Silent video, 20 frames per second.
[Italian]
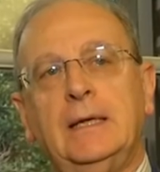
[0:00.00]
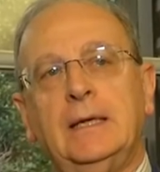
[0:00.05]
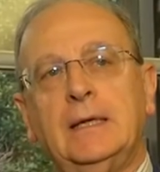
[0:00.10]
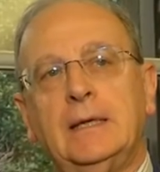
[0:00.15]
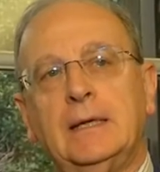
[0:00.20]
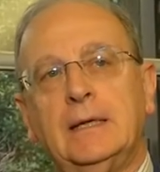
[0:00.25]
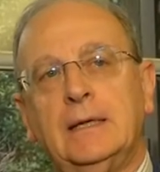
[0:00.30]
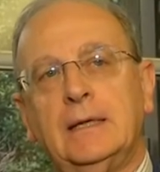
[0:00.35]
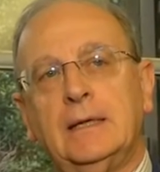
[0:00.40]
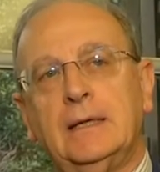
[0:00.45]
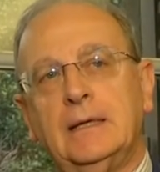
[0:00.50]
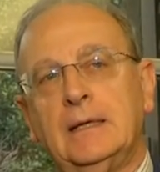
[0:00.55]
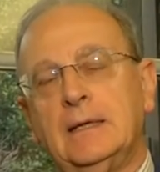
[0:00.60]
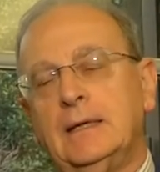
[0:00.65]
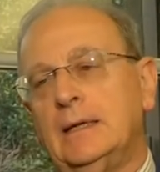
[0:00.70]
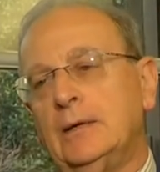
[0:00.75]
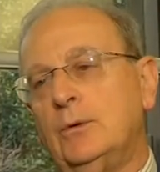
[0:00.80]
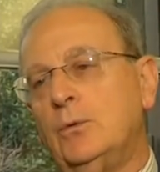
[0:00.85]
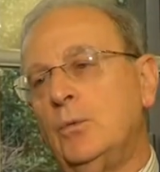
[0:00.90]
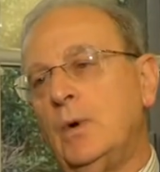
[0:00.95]

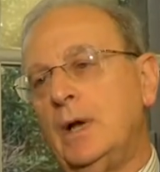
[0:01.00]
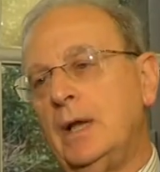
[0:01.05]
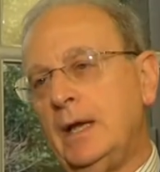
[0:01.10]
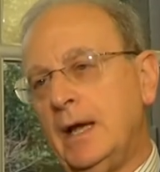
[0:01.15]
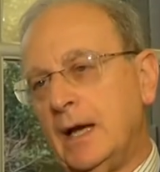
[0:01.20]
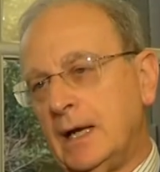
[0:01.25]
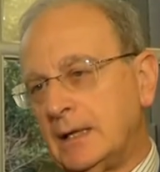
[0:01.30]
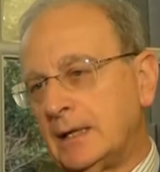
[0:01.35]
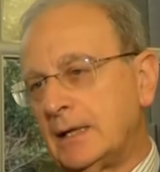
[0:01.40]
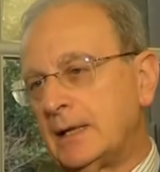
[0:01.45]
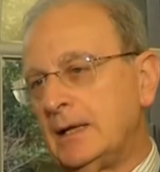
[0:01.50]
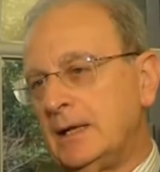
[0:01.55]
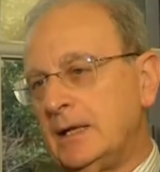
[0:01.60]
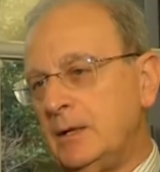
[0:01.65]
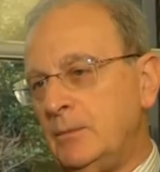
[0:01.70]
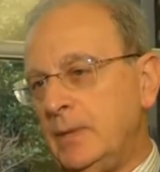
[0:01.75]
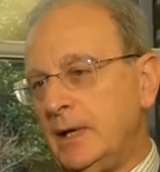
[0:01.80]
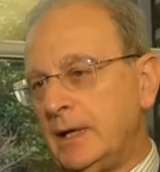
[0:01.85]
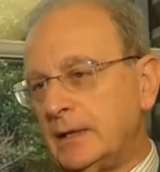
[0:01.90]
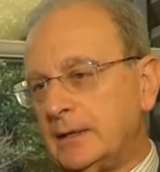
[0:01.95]
eh, uguaglianza,
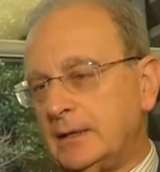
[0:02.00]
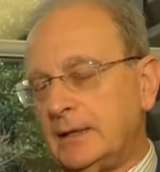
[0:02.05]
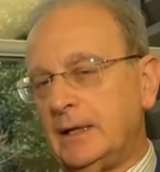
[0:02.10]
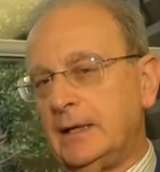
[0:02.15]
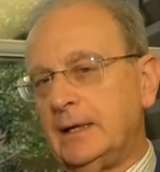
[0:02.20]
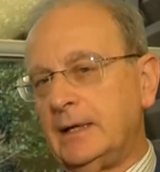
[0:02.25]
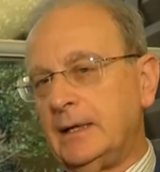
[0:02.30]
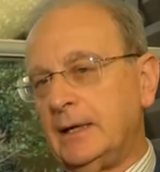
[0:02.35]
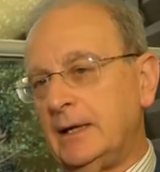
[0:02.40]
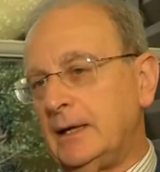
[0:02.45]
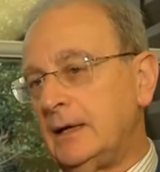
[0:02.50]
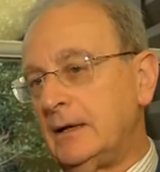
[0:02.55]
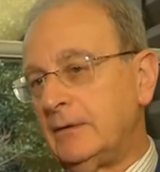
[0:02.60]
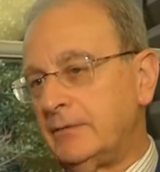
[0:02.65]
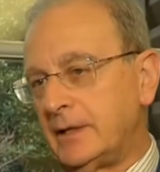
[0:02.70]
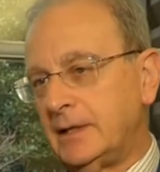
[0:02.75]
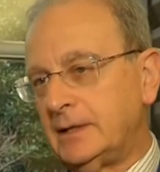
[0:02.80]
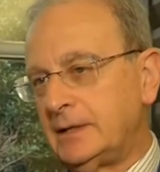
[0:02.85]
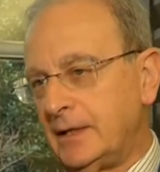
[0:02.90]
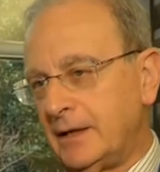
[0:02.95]
libertà era la
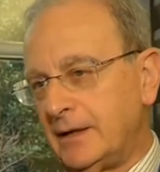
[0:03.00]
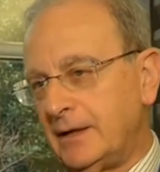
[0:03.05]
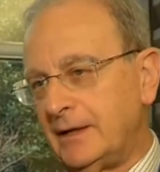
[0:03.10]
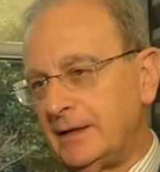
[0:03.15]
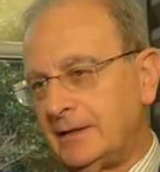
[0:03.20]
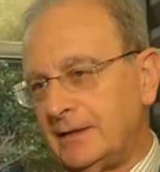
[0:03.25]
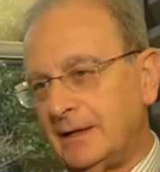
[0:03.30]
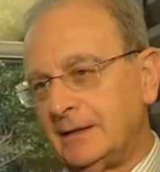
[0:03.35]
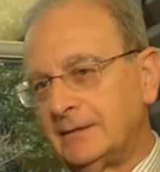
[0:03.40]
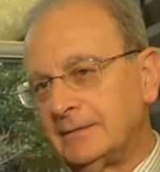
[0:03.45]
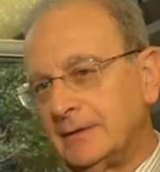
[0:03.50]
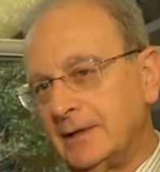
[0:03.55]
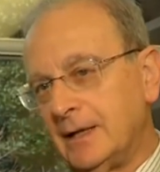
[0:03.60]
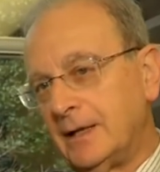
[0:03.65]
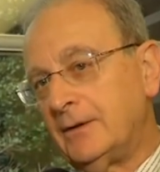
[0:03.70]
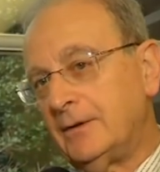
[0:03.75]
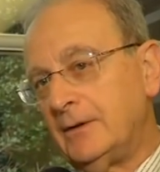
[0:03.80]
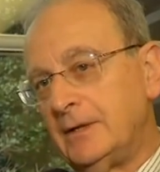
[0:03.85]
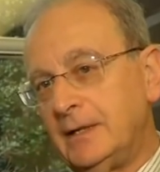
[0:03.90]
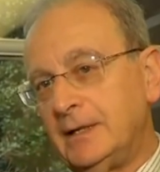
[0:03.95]
fraternità.
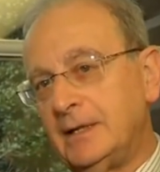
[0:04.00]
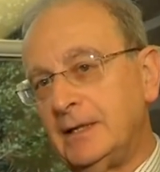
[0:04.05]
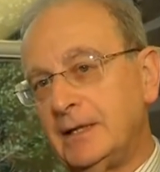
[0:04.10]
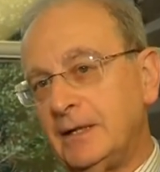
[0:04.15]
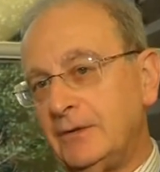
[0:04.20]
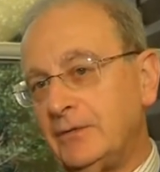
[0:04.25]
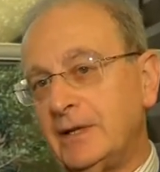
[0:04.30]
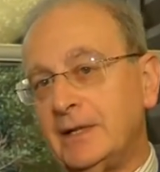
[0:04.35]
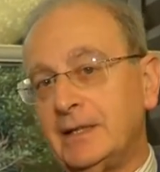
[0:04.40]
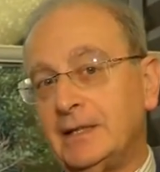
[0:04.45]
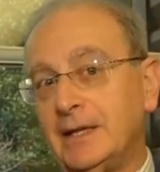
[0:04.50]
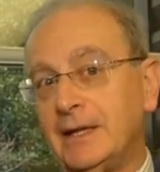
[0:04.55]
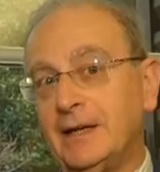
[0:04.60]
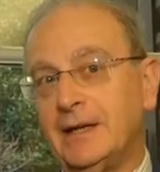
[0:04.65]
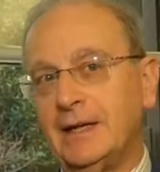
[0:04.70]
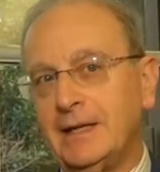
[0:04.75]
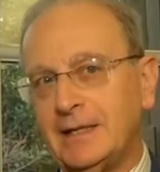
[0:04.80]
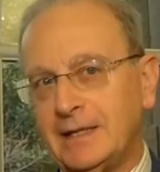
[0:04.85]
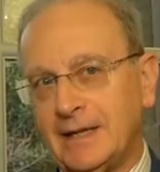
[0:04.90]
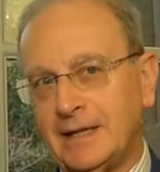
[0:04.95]
Ecco, l'idea di
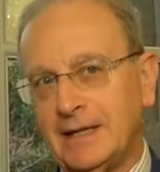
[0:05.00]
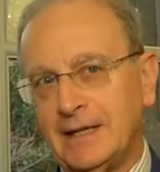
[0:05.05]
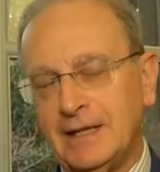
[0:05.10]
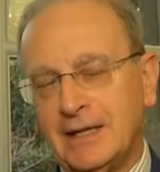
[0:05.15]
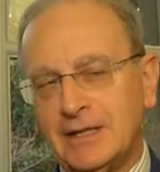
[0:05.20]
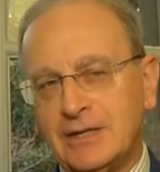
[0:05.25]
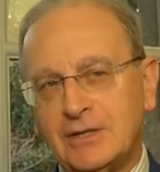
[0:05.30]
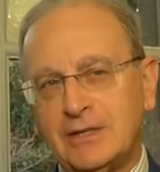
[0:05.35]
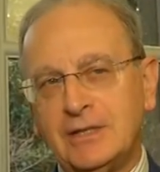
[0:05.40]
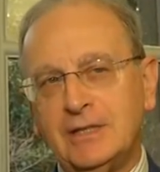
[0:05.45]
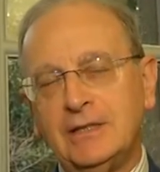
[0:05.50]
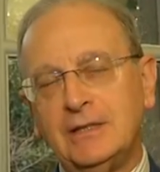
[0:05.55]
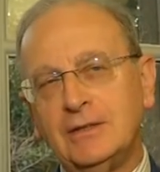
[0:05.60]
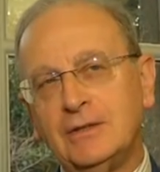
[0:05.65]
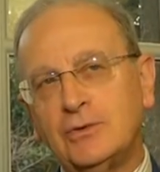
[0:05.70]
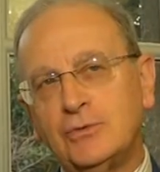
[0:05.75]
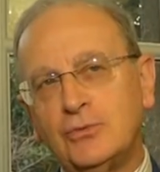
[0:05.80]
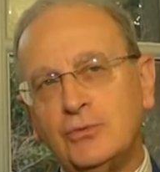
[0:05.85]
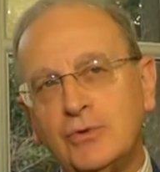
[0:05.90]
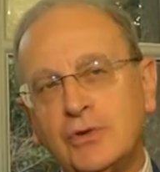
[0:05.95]
fraternità ci
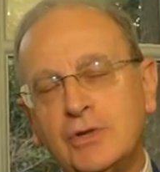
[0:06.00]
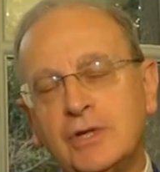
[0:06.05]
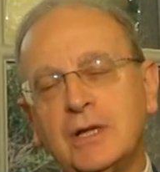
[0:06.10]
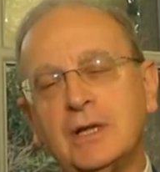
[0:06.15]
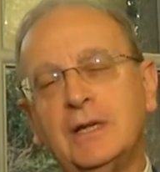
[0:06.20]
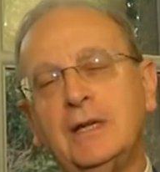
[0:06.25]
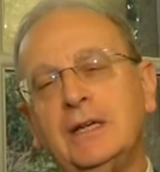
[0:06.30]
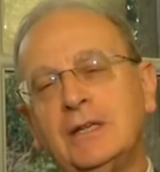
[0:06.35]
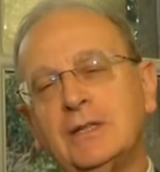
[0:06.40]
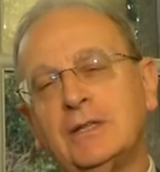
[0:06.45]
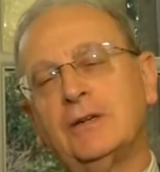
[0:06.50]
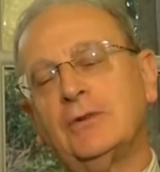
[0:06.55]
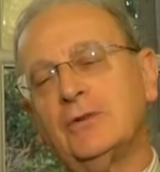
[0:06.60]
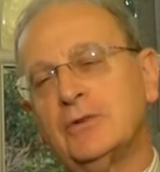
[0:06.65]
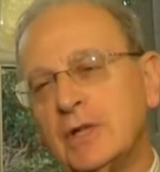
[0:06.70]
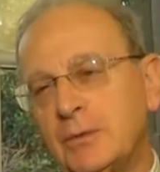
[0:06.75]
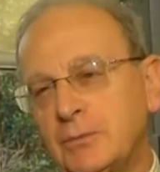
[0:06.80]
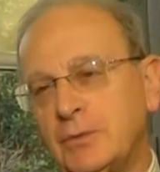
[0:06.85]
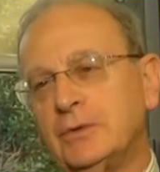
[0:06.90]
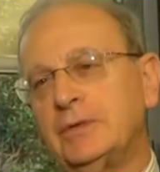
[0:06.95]
suggerisce
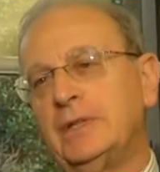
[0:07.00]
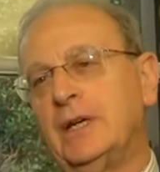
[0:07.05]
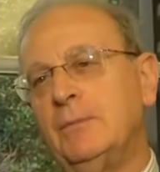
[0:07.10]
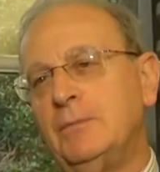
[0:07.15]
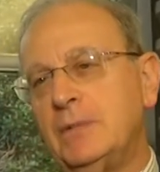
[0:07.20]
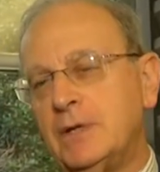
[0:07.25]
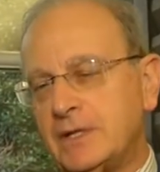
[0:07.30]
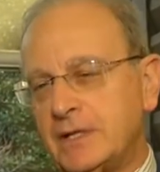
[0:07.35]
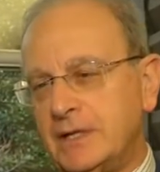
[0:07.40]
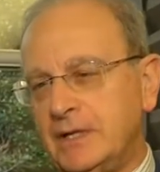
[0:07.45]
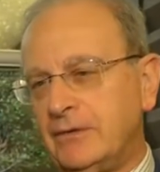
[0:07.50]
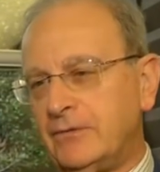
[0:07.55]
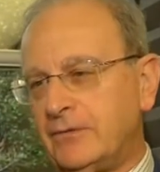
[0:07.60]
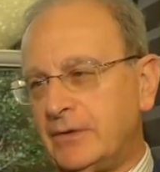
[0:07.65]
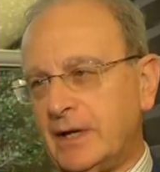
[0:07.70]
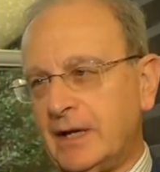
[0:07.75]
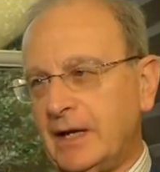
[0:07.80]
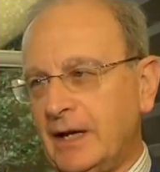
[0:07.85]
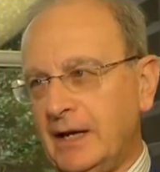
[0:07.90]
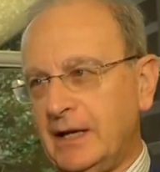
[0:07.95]
cosa potrebbe
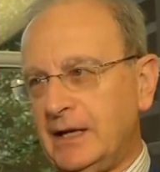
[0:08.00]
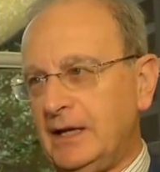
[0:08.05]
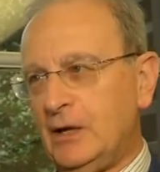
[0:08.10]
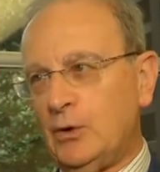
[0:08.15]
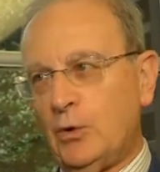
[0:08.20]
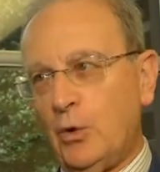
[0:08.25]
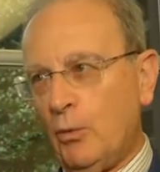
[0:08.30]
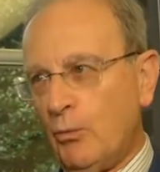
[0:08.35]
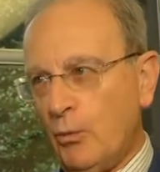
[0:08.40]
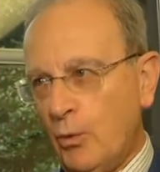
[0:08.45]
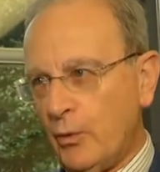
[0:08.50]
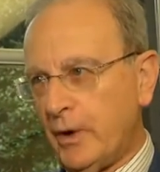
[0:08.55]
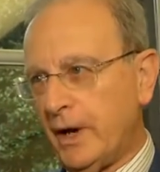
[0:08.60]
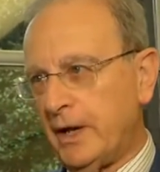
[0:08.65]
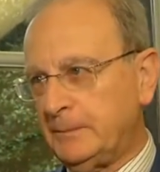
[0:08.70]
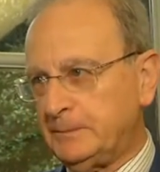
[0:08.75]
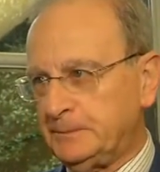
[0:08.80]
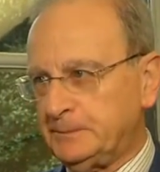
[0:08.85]
significare il comune.